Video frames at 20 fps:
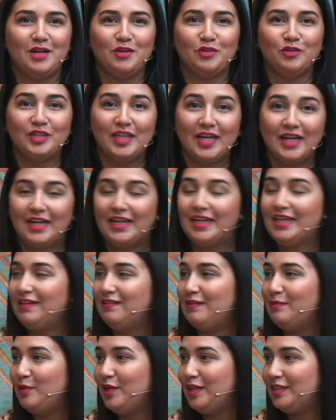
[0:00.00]
contarles que
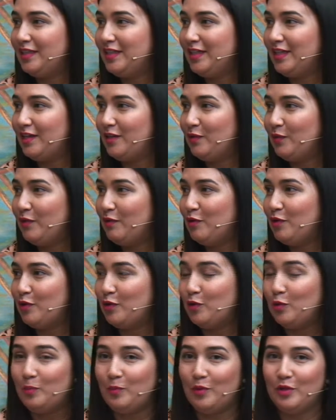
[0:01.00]
vamos a tener nuevos
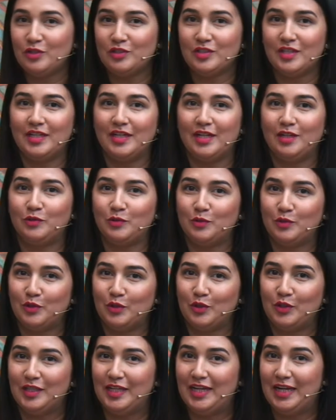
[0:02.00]
cupos ah, en el
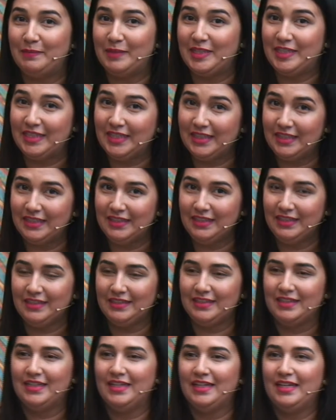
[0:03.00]
turno de la mañana.
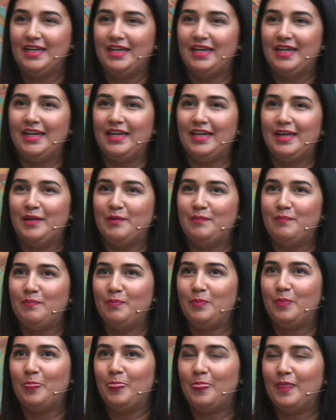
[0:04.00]

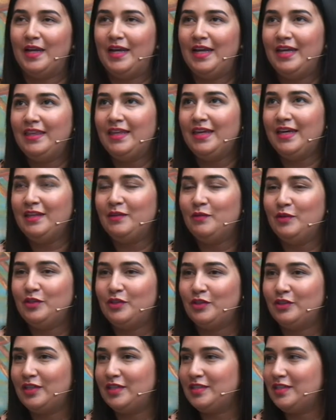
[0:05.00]
Em, la idea de
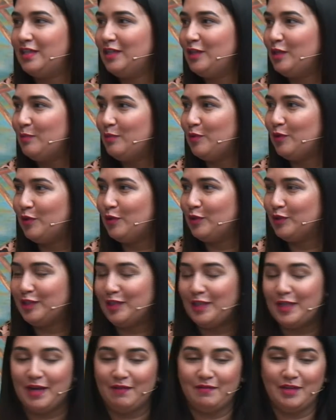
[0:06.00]
nuestro taller, como
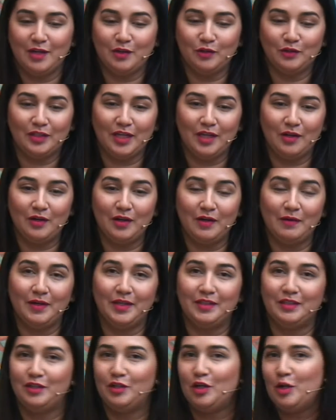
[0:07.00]
había contado la vez
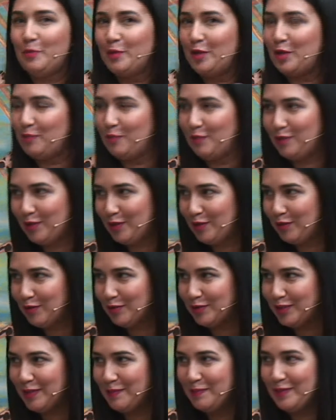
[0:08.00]
anterior, pero el público
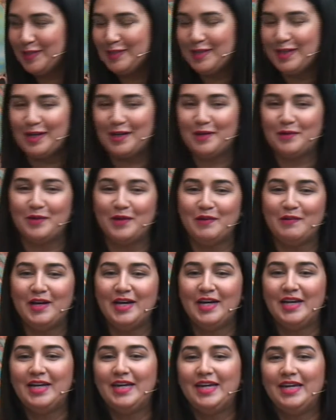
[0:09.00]
siempre se renueva,
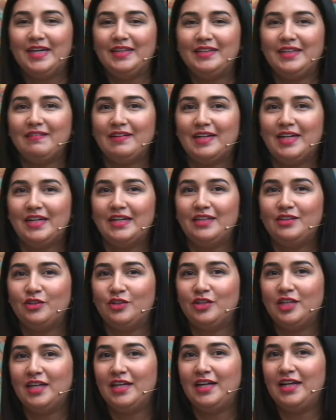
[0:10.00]
es trabajar la
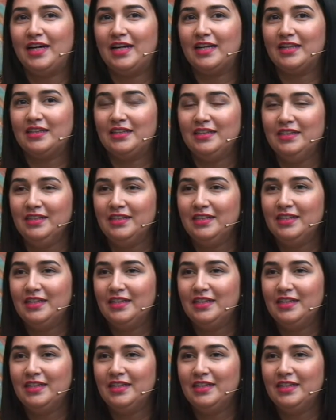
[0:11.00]
historia del arte